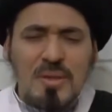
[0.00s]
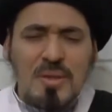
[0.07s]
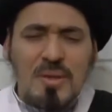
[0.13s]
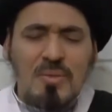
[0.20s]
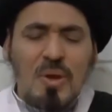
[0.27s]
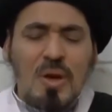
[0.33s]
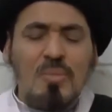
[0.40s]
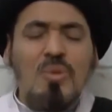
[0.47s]

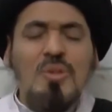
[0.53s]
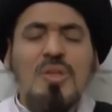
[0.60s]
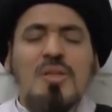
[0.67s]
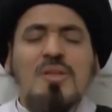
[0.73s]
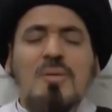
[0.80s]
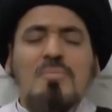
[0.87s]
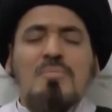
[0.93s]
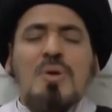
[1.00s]

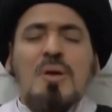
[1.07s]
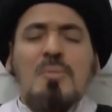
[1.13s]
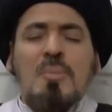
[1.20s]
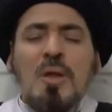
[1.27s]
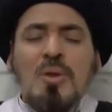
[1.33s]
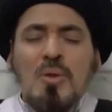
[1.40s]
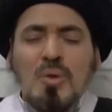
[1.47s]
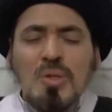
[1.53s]
والمتدبر
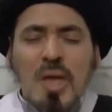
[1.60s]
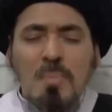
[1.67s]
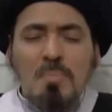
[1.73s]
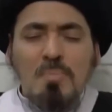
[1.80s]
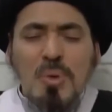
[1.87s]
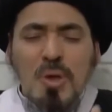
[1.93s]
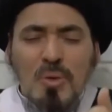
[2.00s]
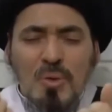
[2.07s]
من
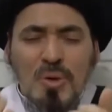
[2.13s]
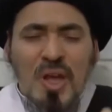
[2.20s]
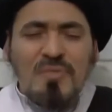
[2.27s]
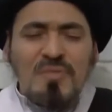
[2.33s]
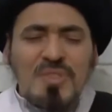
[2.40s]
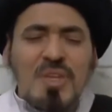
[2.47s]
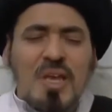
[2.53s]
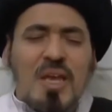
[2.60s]
يدبر
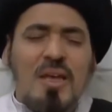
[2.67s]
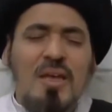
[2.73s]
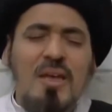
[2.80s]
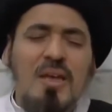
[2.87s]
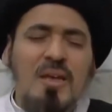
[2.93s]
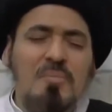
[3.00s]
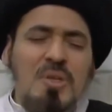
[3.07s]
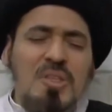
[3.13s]
نفسه
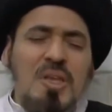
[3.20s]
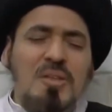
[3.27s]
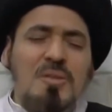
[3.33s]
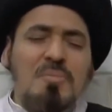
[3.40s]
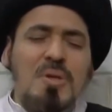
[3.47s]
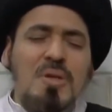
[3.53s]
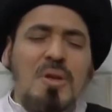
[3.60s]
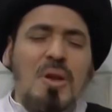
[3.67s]

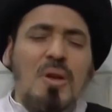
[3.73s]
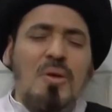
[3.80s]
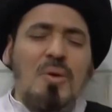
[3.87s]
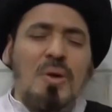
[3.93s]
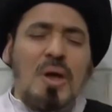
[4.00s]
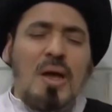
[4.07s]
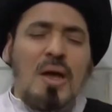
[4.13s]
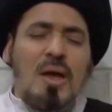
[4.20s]
بتدبير
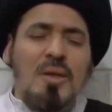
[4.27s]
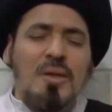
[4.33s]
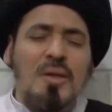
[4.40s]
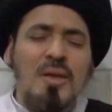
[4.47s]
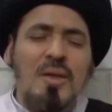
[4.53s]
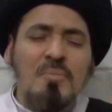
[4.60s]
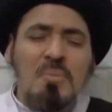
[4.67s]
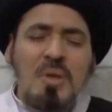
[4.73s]
القرآن
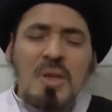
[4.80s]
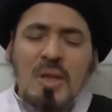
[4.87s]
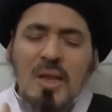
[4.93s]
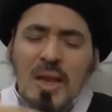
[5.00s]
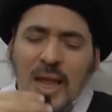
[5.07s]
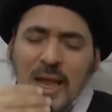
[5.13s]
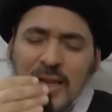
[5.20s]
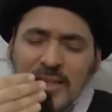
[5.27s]
من
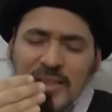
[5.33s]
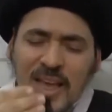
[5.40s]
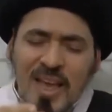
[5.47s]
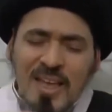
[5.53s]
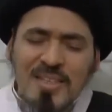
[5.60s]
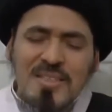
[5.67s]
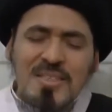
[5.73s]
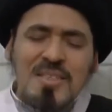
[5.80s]
خلال
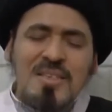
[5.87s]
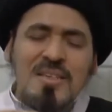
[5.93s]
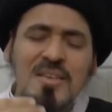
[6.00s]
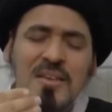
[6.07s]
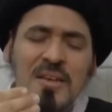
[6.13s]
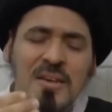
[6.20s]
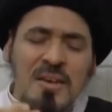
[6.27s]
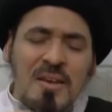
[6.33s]

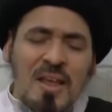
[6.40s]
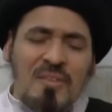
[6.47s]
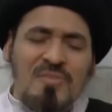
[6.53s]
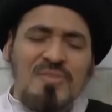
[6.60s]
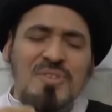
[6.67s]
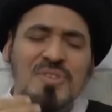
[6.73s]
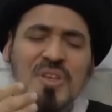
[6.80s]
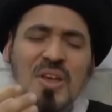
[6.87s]
تحزين
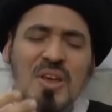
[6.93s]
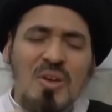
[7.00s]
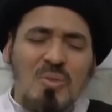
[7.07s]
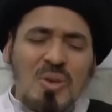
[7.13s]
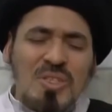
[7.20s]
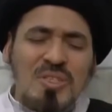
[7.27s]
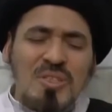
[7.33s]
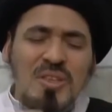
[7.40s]
النفس
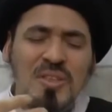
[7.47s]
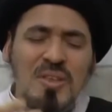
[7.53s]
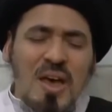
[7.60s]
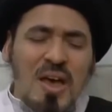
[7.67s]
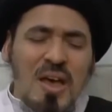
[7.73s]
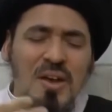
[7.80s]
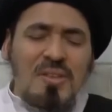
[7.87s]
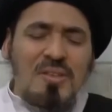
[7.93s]

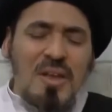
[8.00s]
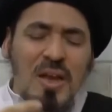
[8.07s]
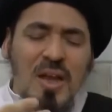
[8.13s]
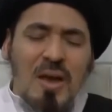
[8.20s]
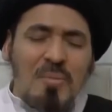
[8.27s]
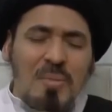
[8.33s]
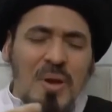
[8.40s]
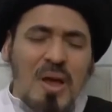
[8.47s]
واستثارة
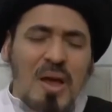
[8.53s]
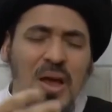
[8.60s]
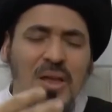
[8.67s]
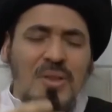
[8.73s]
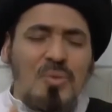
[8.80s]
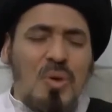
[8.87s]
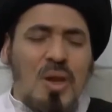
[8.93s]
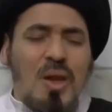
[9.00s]

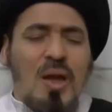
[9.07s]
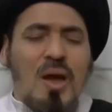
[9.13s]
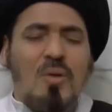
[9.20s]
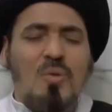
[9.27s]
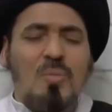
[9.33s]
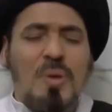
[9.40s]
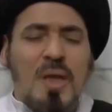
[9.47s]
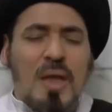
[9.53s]
الأمراض
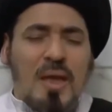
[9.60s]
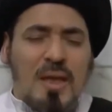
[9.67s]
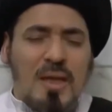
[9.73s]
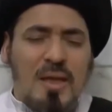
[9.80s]
والأوبئة